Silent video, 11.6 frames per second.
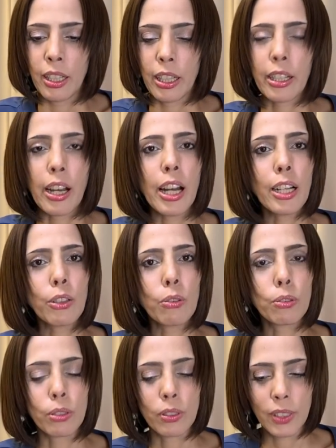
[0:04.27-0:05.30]
え韓
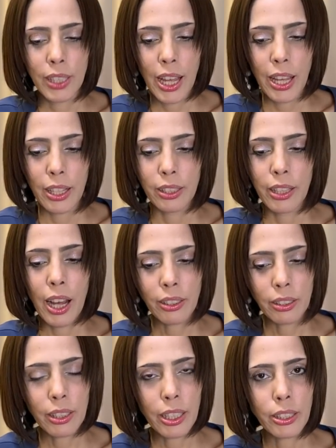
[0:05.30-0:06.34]
国ってな
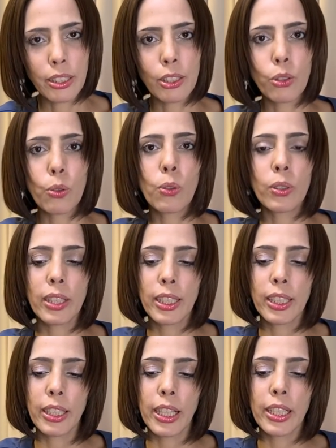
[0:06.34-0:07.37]
んでずっとこんな
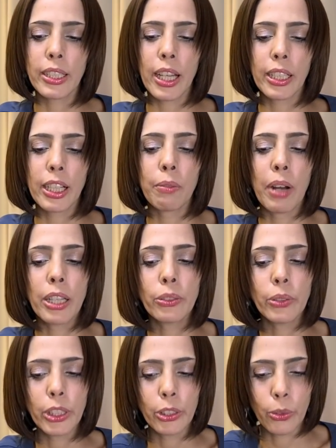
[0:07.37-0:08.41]
に経済が
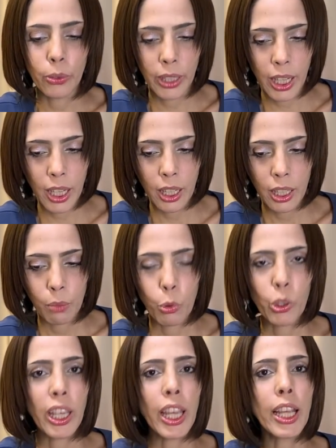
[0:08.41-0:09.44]
悪いのか、も
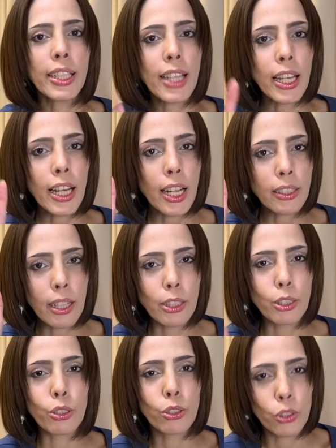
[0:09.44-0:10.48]
う経済破綻
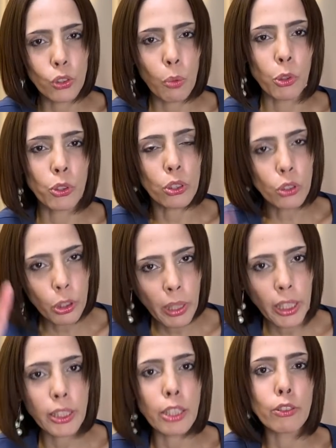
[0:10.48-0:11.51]
するともずっと言わ
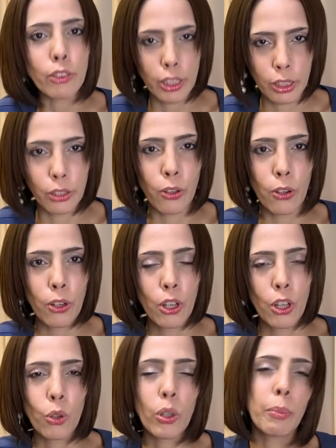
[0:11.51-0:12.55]
れてるんですよ。
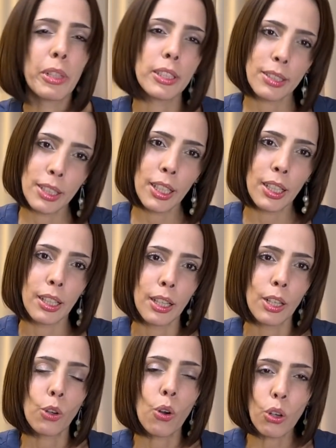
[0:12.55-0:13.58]
これ別に
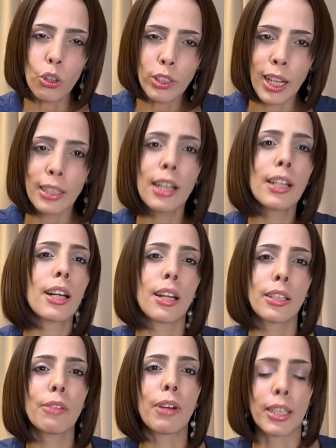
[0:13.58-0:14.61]
コロナだから
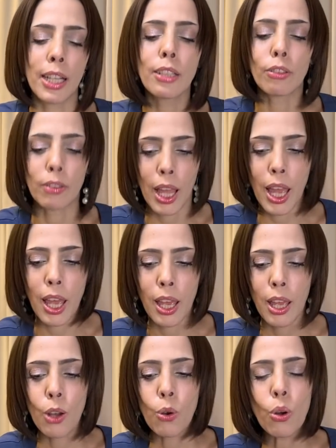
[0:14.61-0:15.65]
ではなくて、
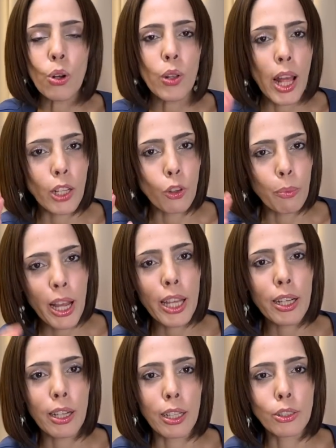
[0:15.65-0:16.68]
コロナの
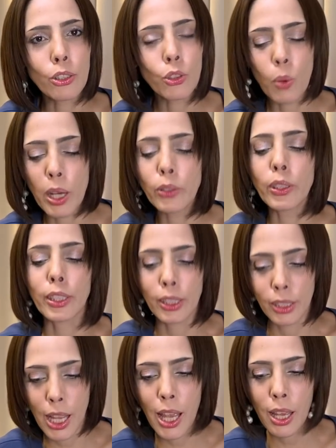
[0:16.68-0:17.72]
前からずっと悪いんで
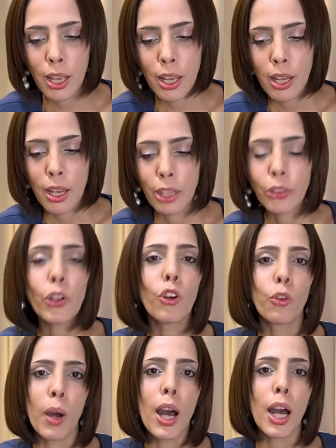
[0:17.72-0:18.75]
すね。え
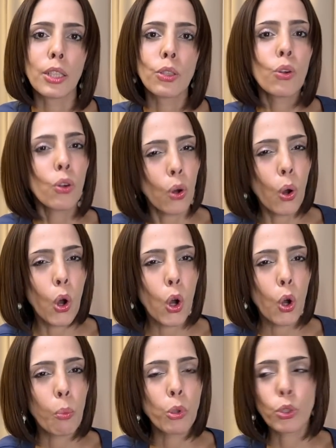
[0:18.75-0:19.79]
今日はそこ
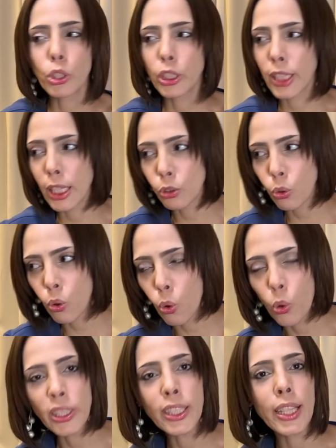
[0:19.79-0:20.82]
をもう少しちゃんとこう
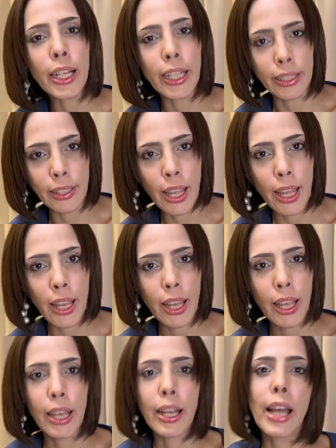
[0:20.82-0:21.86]
掘り下げて
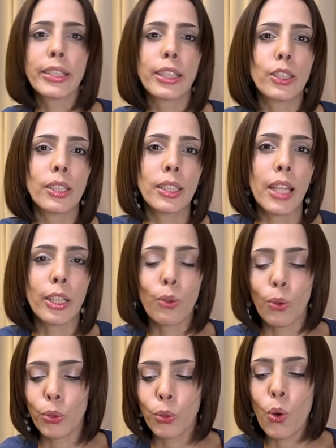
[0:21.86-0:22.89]
え解説してい
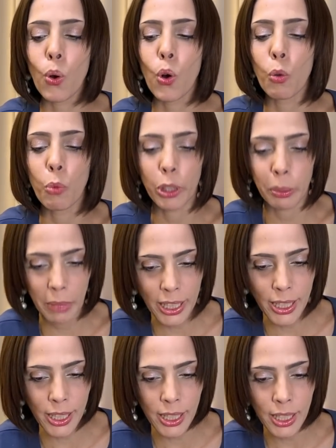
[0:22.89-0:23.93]
こうと思いま
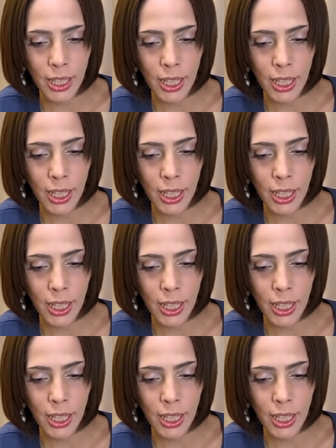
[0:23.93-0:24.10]
す。